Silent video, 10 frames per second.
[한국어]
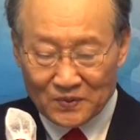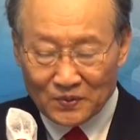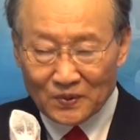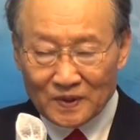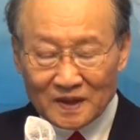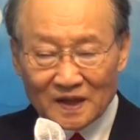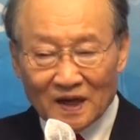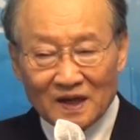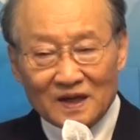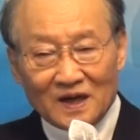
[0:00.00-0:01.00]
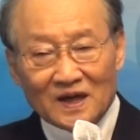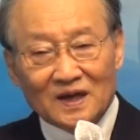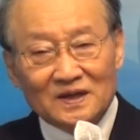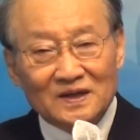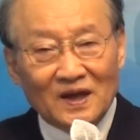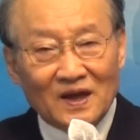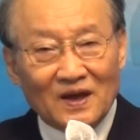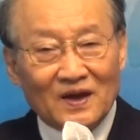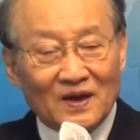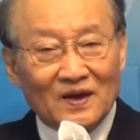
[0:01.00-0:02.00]
두 여자가
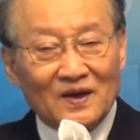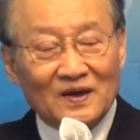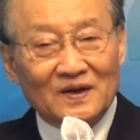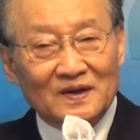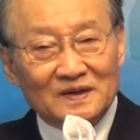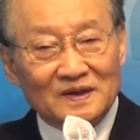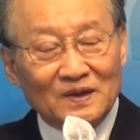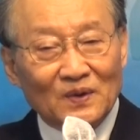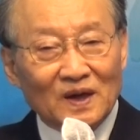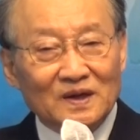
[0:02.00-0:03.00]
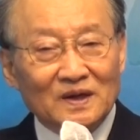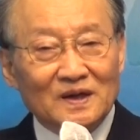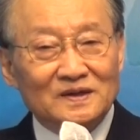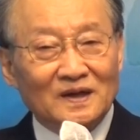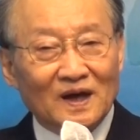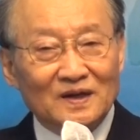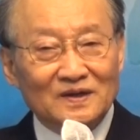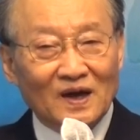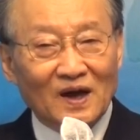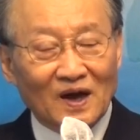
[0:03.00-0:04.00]
이야기하는데 네가 그렇게
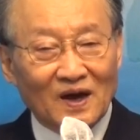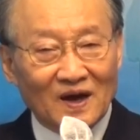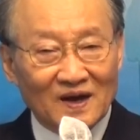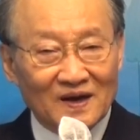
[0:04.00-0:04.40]
사느냐